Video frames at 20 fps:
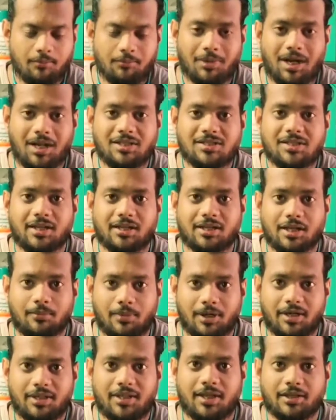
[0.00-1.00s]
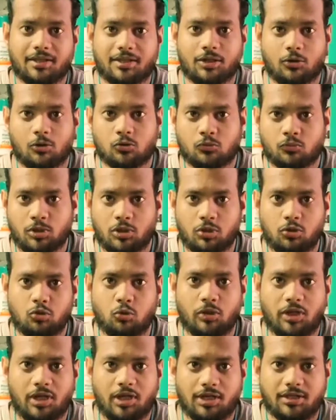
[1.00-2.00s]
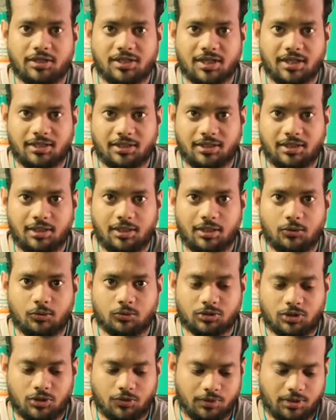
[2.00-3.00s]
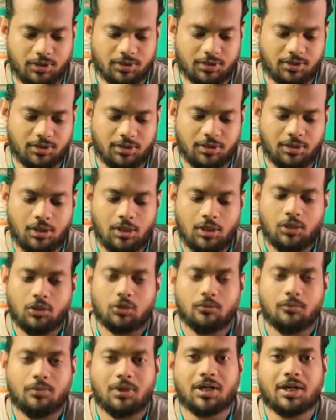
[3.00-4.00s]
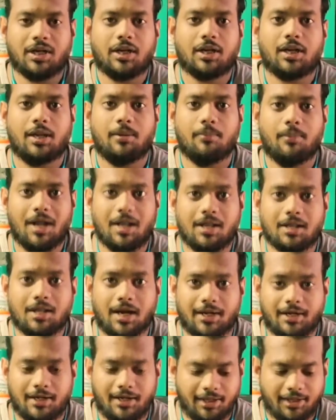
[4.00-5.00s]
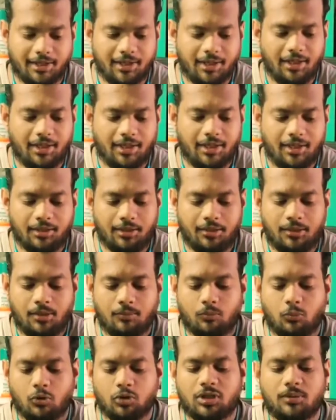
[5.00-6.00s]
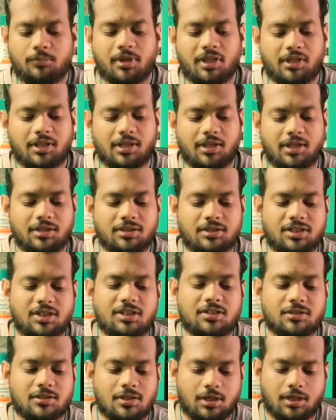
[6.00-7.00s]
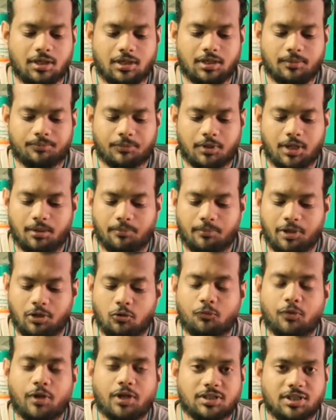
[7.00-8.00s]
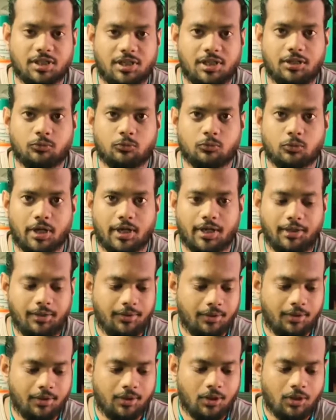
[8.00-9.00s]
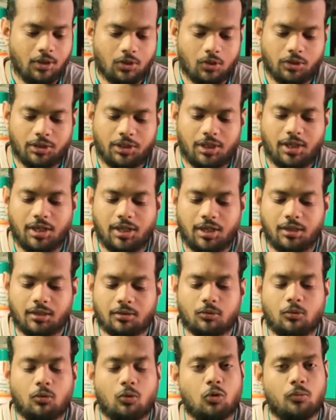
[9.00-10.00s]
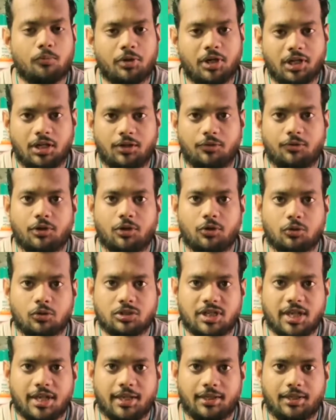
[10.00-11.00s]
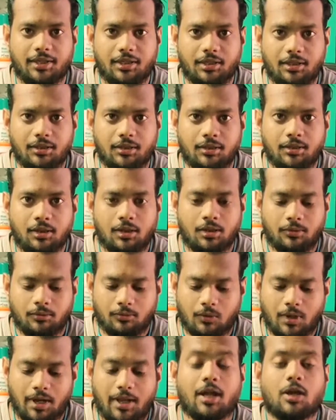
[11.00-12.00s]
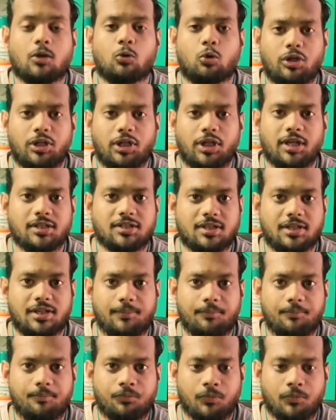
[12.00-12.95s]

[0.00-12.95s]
बाल ज़्यादा बढ़ जाते हैं उसमें जुए लग जाती है उसके वजह से तो बकरे के बाल काटने के लिए बहुत ही बेहतरीन चीज़ अपना मैन्युफैक्चरिंग हुआ है और ये होम डिलीवरी हो जाएंगी वाया कुरियर से